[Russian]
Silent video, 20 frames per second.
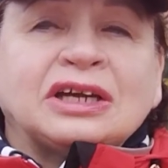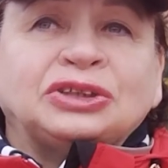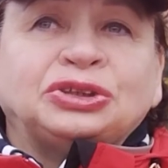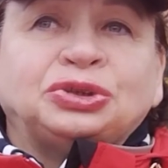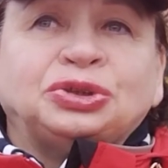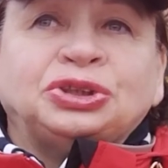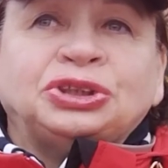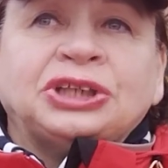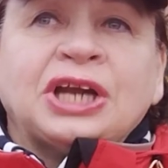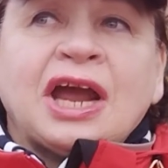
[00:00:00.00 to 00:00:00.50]

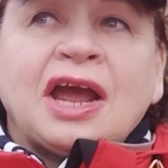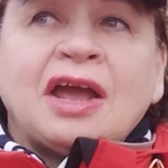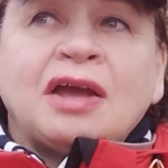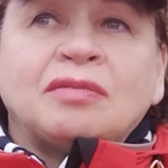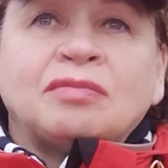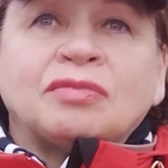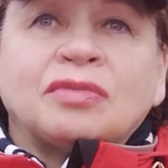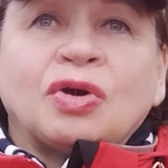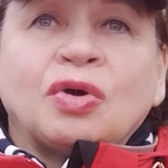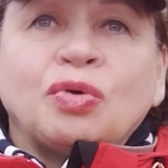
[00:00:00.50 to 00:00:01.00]

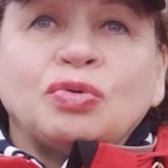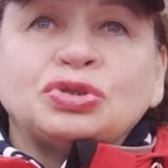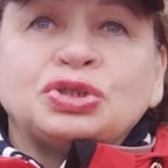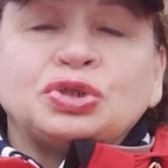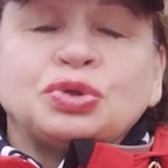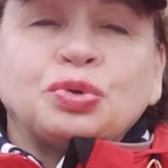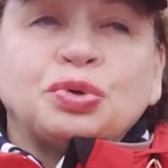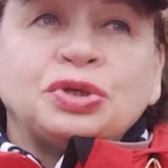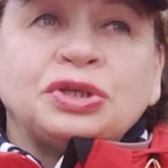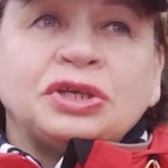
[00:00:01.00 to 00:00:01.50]
ощущаем
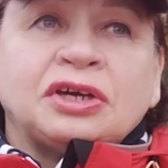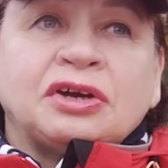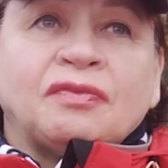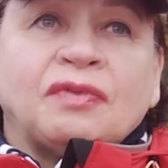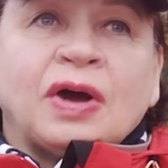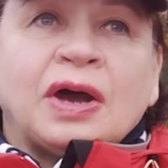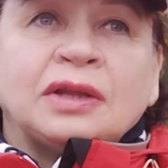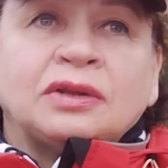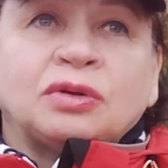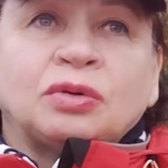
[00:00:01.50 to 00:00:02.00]
острую
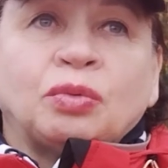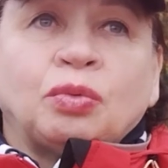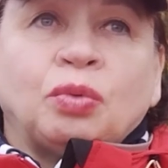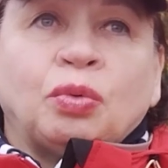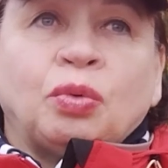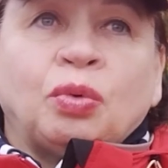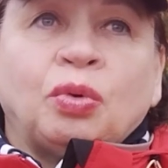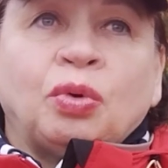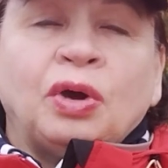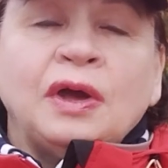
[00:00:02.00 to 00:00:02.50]

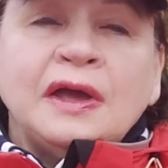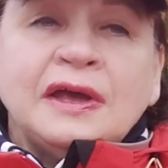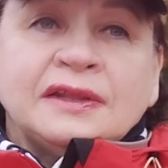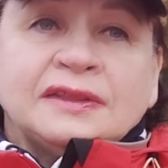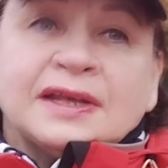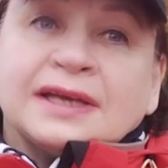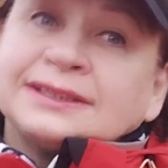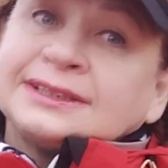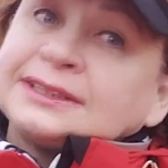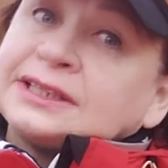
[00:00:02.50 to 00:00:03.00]
нехватку
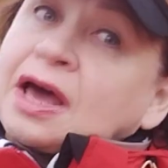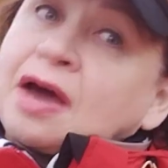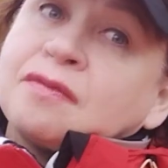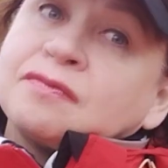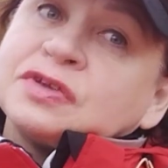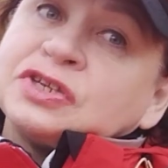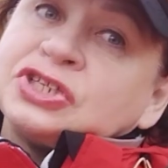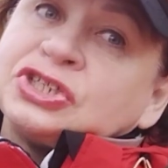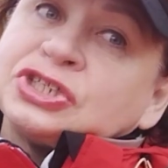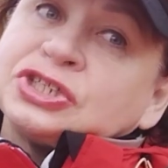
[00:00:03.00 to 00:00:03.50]

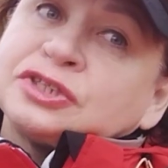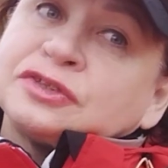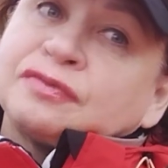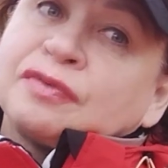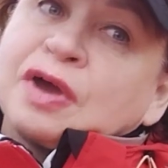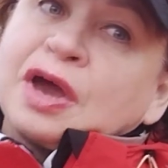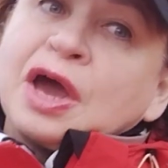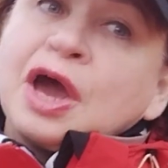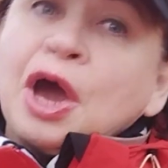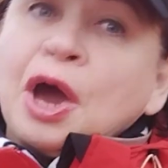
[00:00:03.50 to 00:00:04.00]

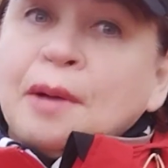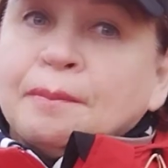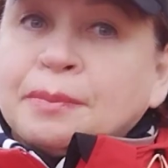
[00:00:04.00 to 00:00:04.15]
наставничества